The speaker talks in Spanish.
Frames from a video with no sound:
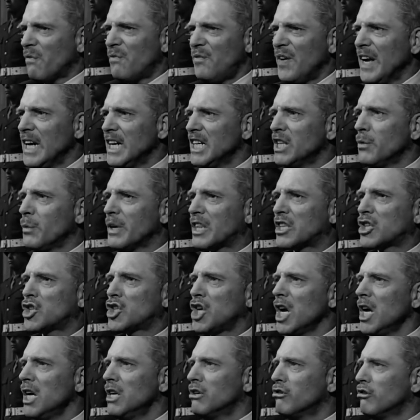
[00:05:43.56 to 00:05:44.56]
eran
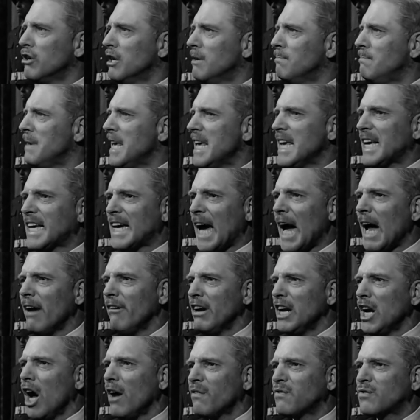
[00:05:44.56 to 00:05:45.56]
utilizados para trasladar niños
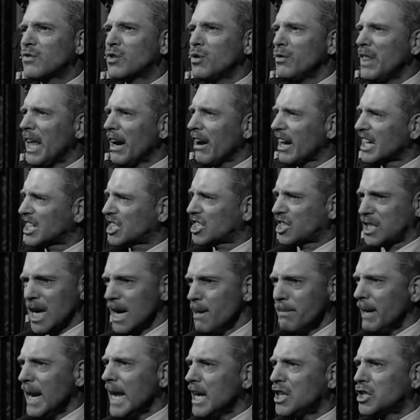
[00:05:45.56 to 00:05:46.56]
hacia el terrible destino
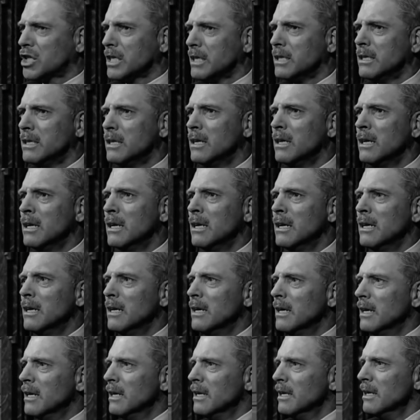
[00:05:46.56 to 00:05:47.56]
de su exterminio?
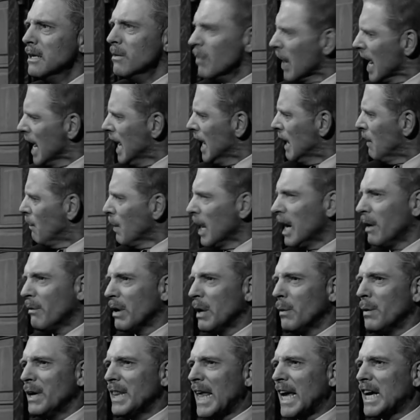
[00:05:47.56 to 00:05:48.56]
¿Dónde
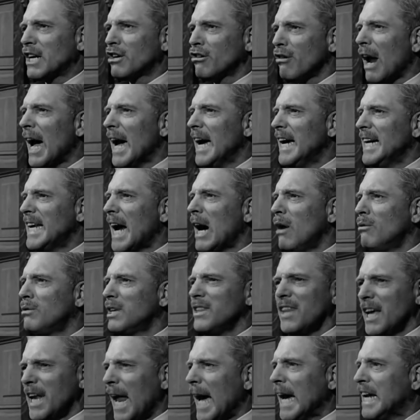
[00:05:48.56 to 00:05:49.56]
estábamos cuando nos llamaban a
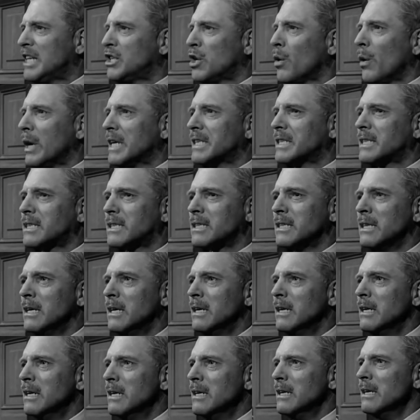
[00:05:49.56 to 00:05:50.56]
gritos en la noche?
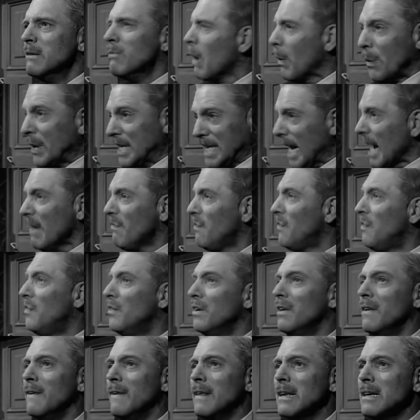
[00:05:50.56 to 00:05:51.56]
¿Estábamos
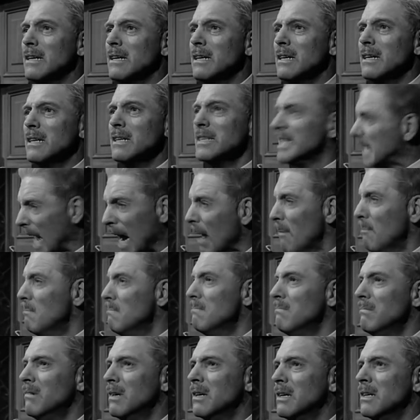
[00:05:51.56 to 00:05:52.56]
sordos?
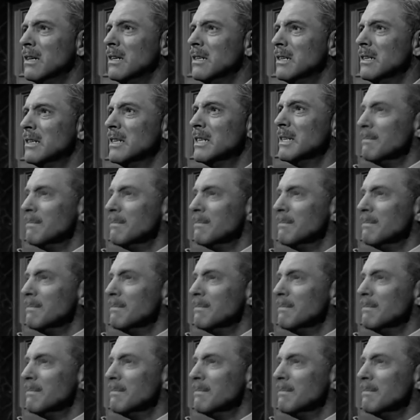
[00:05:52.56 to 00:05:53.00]
¿Mudos?